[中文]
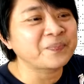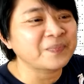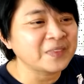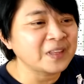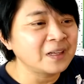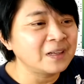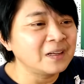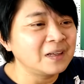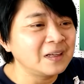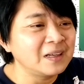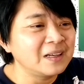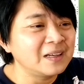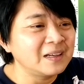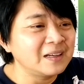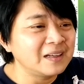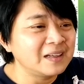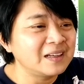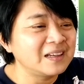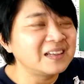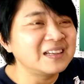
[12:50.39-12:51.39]
嗯，
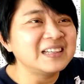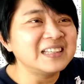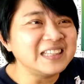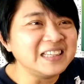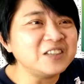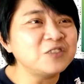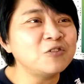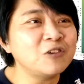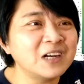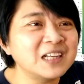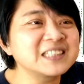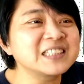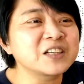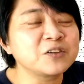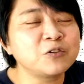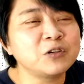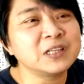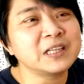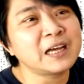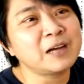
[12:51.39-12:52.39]
樱花
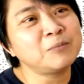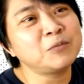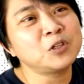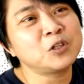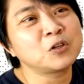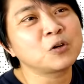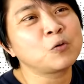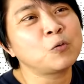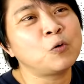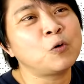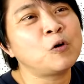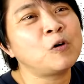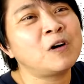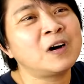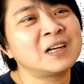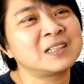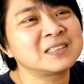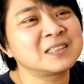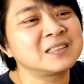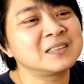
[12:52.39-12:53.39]
成为他们的国
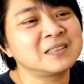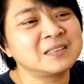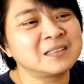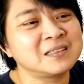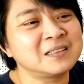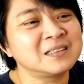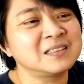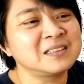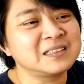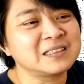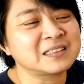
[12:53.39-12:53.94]
花，真的